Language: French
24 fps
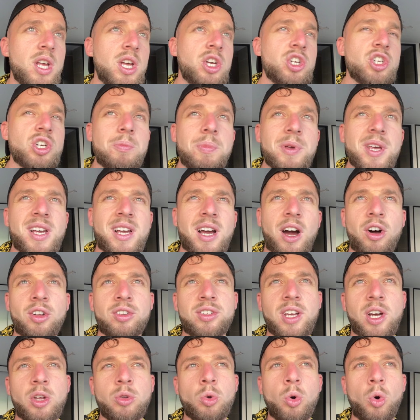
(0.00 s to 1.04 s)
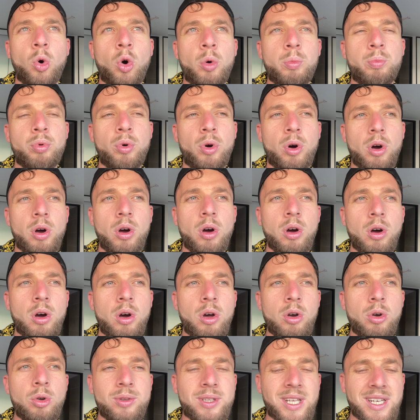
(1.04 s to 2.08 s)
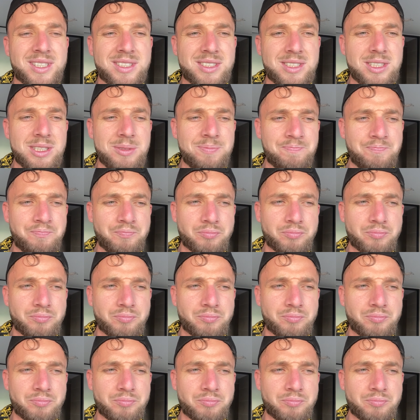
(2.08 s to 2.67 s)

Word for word: J'ai payé 41 euros pour euh, le taxi.